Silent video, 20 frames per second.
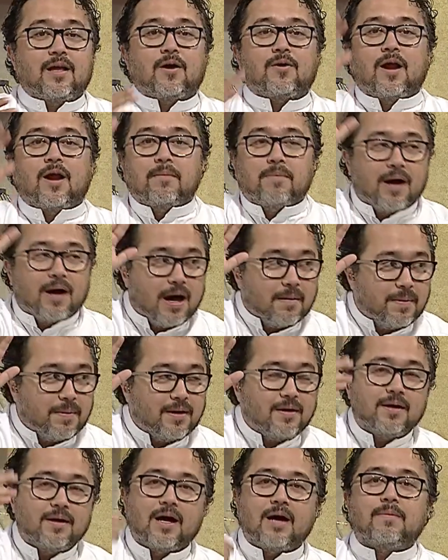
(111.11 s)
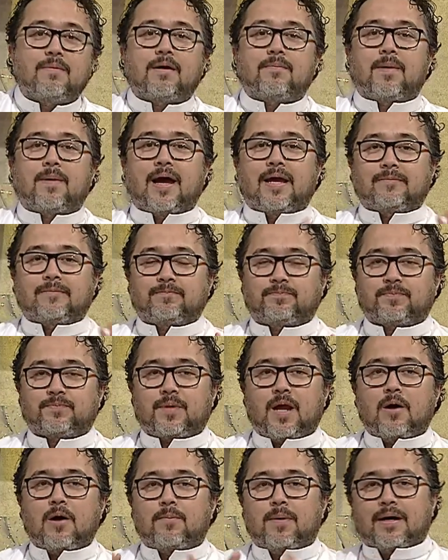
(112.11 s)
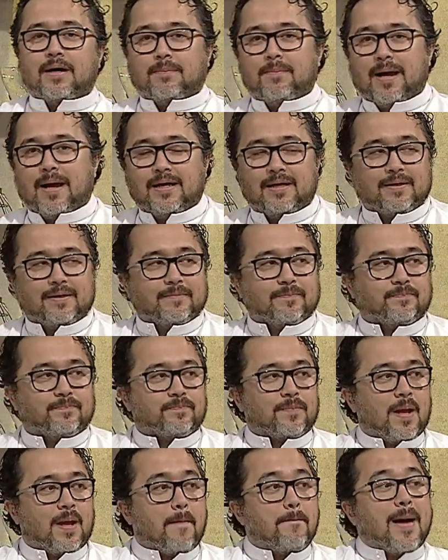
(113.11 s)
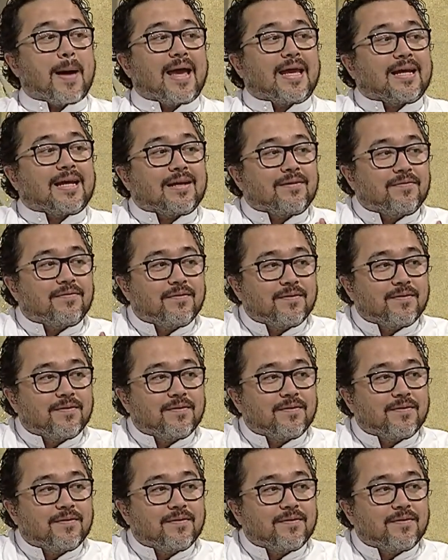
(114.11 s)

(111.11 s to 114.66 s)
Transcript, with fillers: اقول ابى خبر خبر بايك خبر بايك, بايك, بايك ولا بايك؟ بايك